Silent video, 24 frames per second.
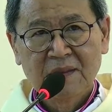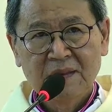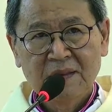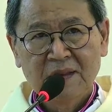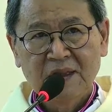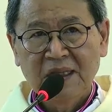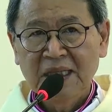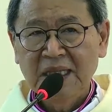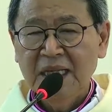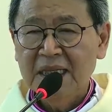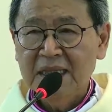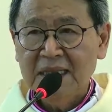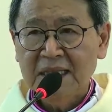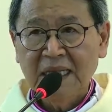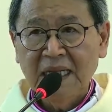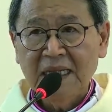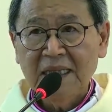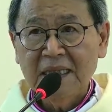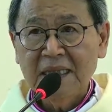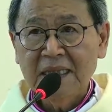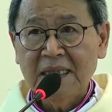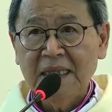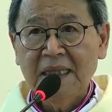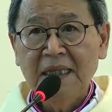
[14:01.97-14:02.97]
Cho nên
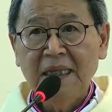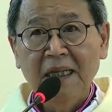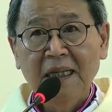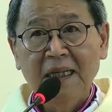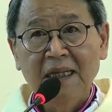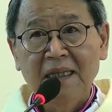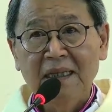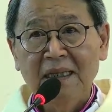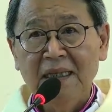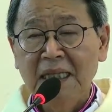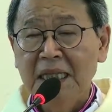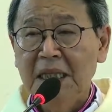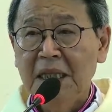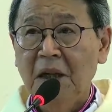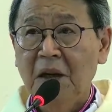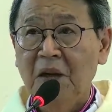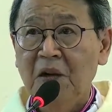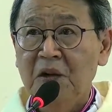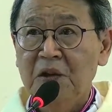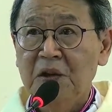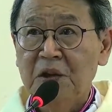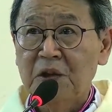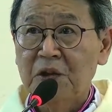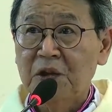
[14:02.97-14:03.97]
cất tiếng linh
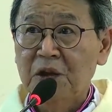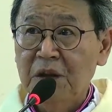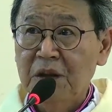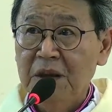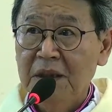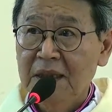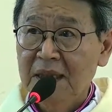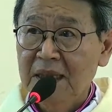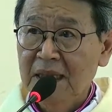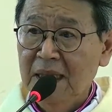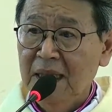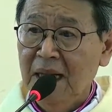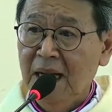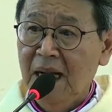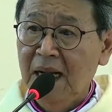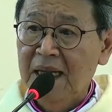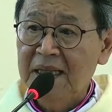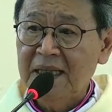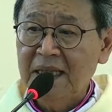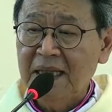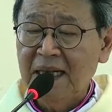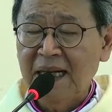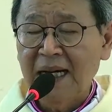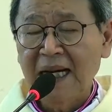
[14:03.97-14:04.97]
hồn tôi
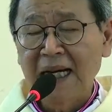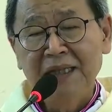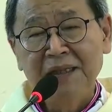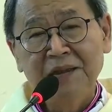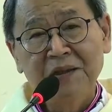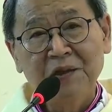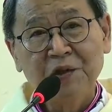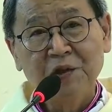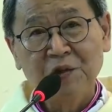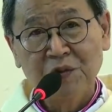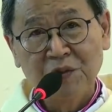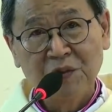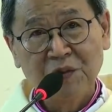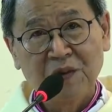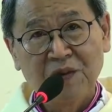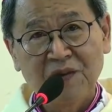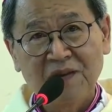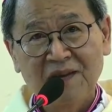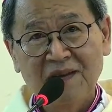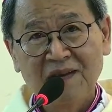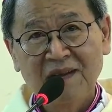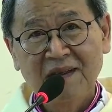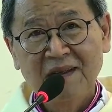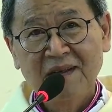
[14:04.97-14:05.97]
ngợi khen Chúa.
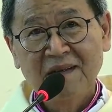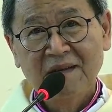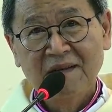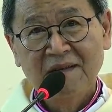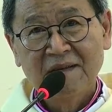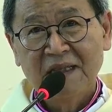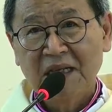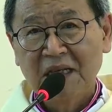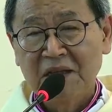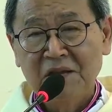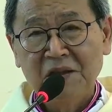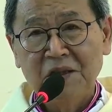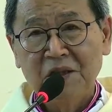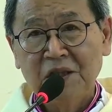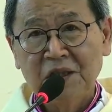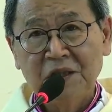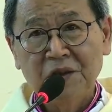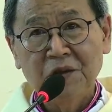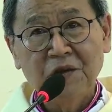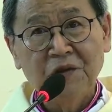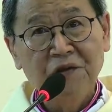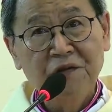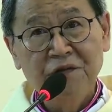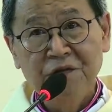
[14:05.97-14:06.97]
Thần
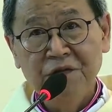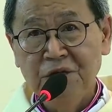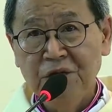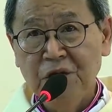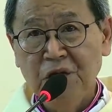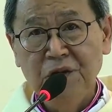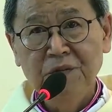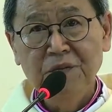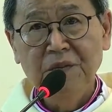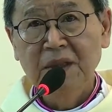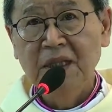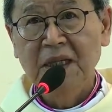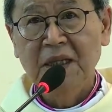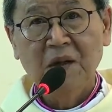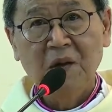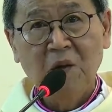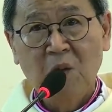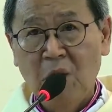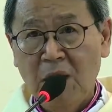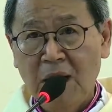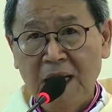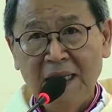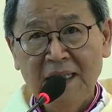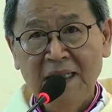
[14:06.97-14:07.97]
trí tôi vui mừng
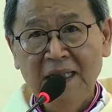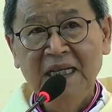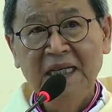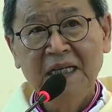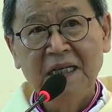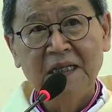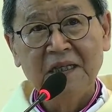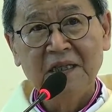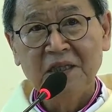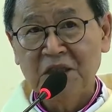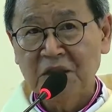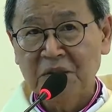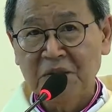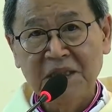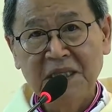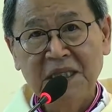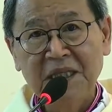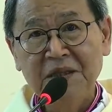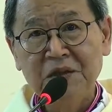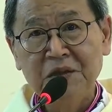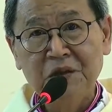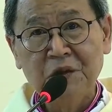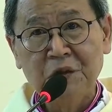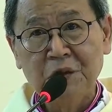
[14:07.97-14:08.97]
hoan hỉ trong
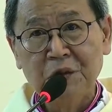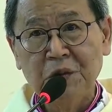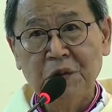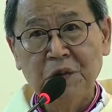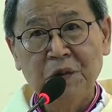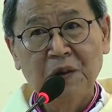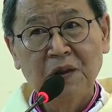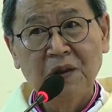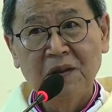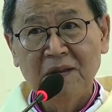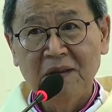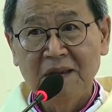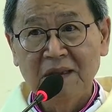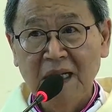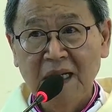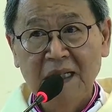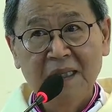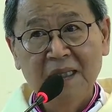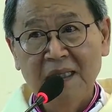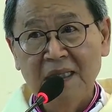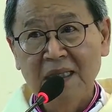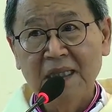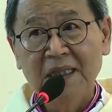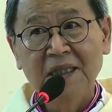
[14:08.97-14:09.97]
Thiên Chúa
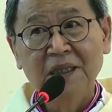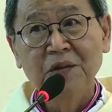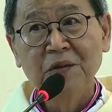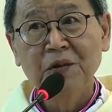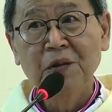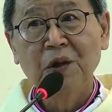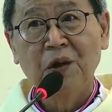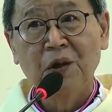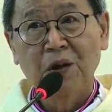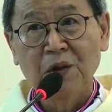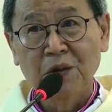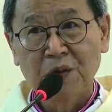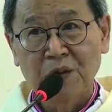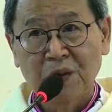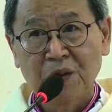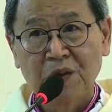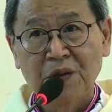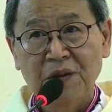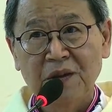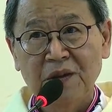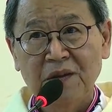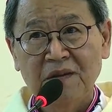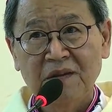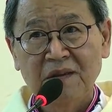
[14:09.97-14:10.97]
đấng cứu độ
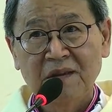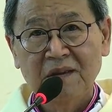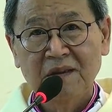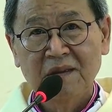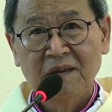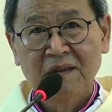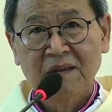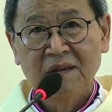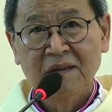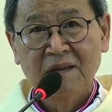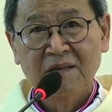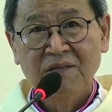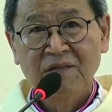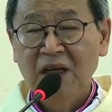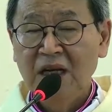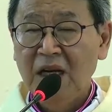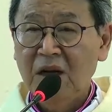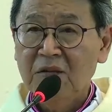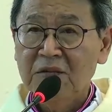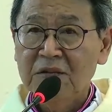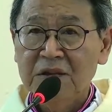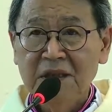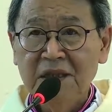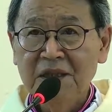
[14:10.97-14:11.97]
tôi. Vì
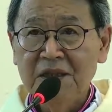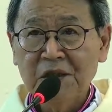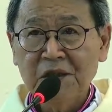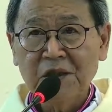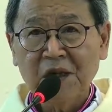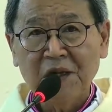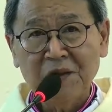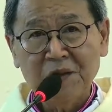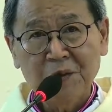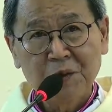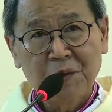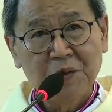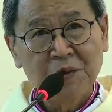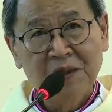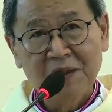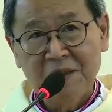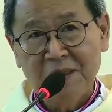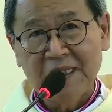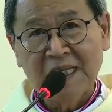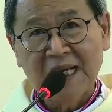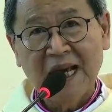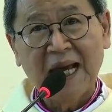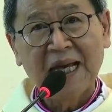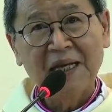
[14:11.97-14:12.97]
lòng thương xót Chúa
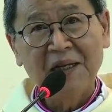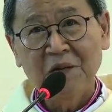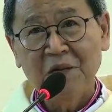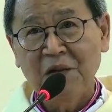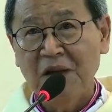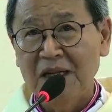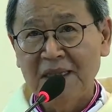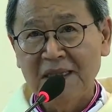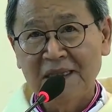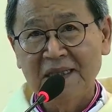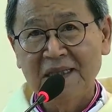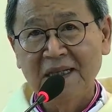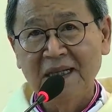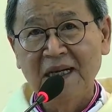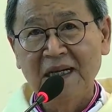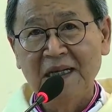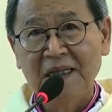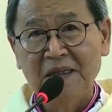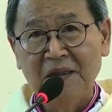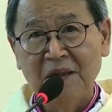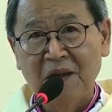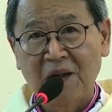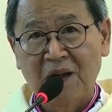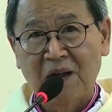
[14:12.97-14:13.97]
trải qua từ
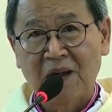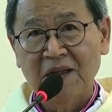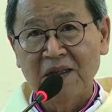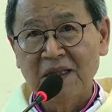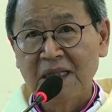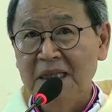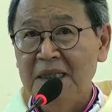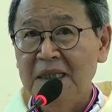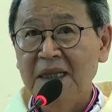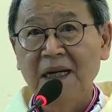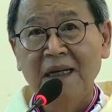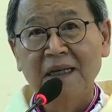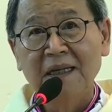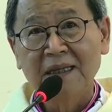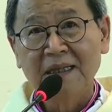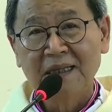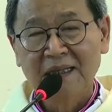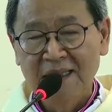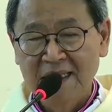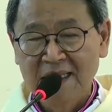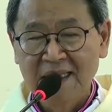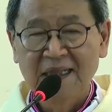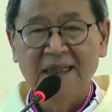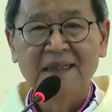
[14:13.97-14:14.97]
đời nọ đến đời
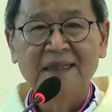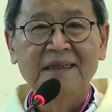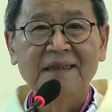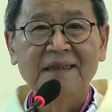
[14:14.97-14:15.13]
kia.